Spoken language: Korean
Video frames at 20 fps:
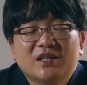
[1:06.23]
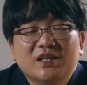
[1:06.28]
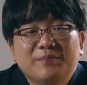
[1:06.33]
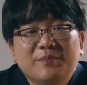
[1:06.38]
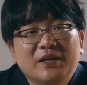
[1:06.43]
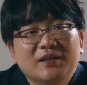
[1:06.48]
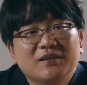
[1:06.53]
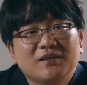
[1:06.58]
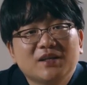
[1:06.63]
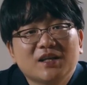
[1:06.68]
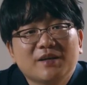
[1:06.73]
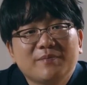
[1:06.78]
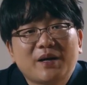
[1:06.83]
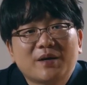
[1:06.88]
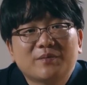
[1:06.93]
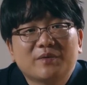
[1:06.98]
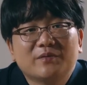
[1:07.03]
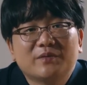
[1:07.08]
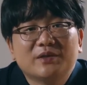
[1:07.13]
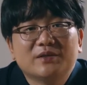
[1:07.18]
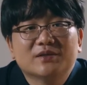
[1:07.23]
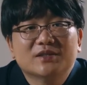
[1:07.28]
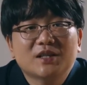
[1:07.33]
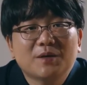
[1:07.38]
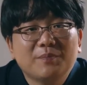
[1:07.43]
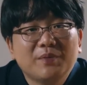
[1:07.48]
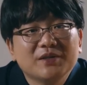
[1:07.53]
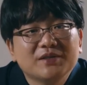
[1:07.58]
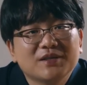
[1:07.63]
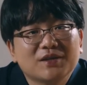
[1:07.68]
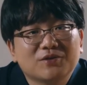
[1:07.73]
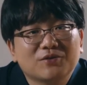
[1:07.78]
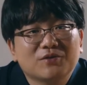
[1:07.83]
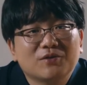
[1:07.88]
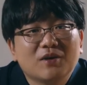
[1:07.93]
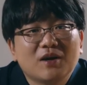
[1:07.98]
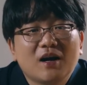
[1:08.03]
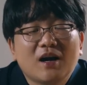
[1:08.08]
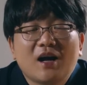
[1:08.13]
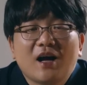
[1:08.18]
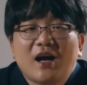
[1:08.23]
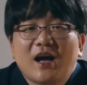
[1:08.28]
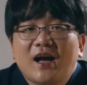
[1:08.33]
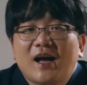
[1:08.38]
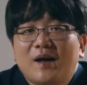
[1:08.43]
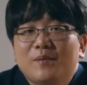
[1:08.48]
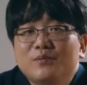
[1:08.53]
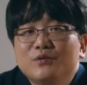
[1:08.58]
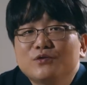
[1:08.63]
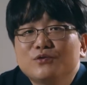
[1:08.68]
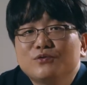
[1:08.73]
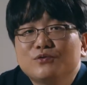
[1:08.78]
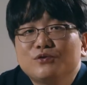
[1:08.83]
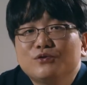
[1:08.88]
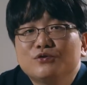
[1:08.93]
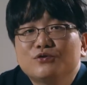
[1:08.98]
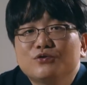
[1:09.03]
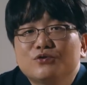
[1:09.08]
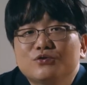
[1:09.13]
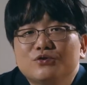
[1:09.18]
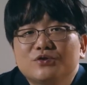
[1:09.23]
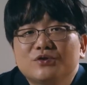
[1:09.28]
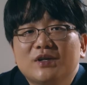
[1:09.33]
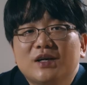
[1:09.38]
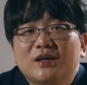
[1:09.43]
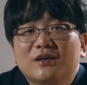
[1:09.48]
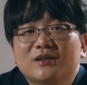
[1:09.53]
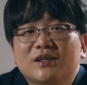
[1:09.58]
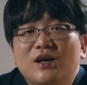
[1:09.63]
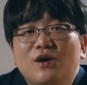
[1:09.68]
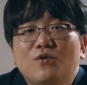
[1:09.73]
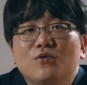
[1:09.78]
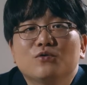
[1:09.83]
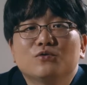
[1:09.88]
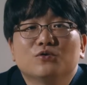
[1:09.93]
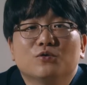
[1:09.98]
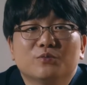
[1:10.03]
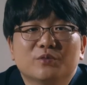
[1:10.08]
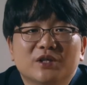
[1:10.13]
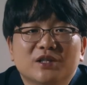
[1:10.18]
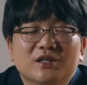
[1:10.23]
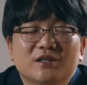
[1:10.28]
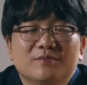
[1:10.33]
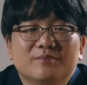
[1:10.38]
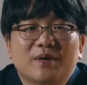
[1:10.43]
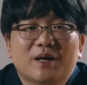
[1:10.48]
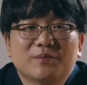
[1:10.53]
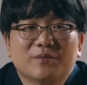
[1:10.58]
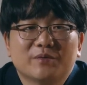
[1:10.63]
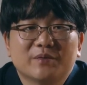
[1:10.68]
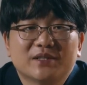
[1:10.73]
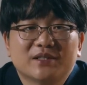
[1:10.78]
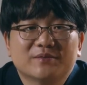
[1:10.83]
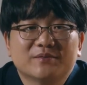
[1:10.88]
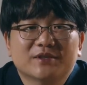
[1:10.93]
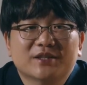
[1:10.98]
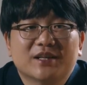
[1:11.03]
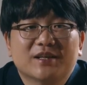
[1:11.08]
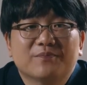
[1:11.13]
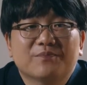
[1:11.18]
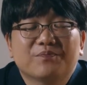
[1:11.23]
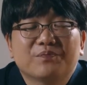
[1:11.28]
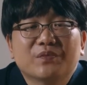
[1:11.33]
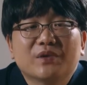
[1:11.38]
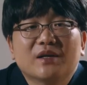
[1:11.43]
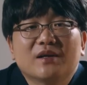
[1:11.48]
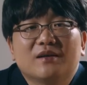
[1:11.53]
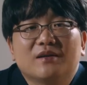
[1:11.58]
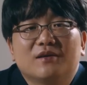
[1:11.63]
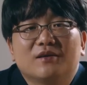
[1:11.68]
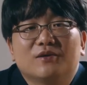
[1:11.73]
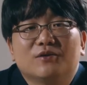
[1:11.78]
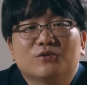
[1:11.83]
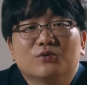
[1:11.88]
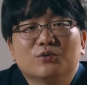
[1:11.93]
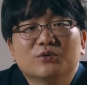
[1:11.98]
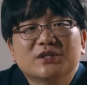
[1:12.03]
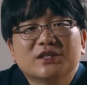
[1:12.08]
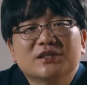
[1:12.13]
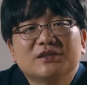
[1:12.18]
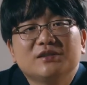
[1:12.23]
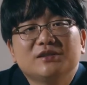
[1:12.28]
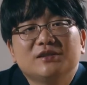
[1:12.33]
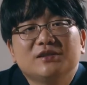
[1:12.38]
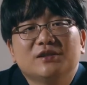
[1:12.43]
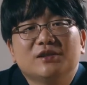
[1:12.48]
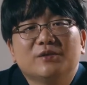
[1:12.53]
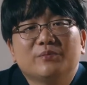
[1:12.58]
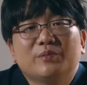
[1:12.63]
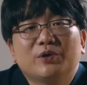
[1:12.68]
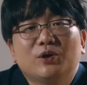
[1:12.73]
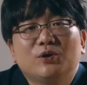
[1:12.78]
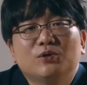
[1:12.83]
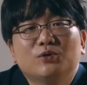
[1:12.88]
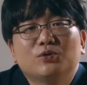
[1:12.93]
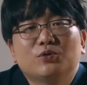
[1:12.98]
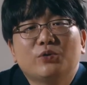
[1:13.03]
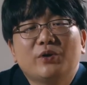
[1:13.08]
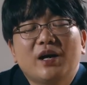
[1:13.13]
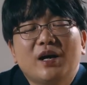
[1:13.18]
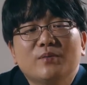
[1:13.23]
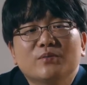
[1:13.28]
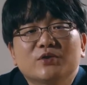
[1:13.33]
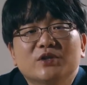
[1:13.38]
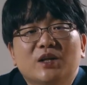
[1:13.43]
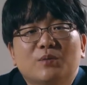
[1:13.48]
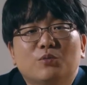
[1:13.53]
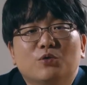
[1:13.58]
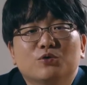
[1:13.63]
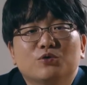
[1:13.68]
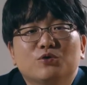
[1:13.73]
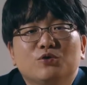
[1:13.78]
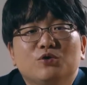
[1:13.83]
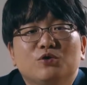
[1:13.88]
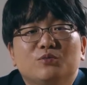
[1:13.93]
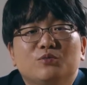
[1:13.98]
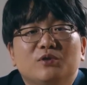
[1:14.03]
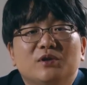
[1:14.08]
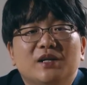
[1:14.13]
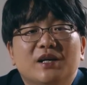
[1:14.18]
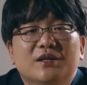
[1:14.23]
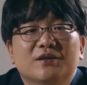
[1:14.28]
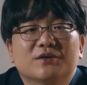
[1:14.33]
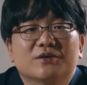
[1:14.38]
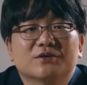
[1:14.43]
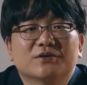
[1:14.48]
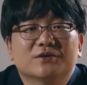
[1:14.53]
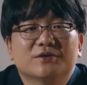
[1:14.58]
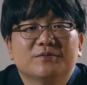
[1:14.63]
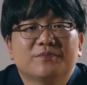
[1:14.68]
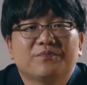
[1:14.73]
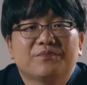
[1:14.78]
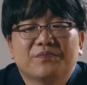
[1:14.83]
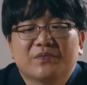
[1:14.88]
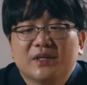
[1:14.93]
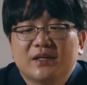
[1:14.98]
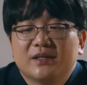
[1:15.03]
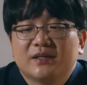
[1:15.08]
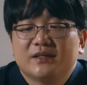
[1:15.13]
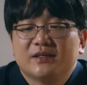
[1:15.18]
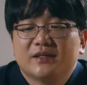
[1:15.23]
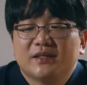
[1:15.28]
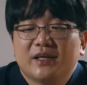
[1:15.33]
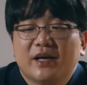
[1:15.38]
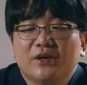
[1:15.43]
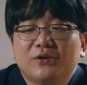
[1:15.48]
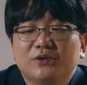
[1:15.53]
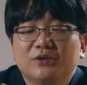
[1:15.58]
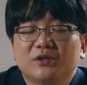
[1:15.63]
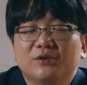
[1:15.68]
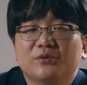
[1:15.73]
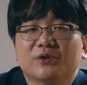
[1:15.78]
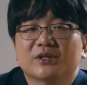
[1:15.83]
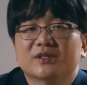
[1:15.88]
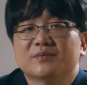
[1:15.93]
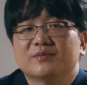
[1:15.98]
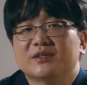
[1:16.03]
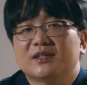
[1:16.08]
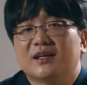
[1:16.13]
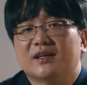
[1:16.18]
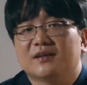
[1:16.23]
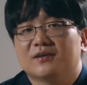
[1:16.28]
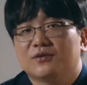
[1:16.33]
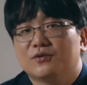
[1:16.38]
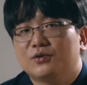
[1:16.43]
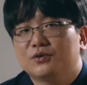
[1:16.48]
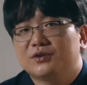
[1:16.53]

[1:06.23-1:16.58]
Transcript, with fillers: 리팩터링의 방법은 첫 번째로 함수를 추출하거나 혹은 옮기는 방법이 있습니다. 어, 로직을 별도의 함수나 모듈로 분리하는 거죠. 예로 들어보겠습니다.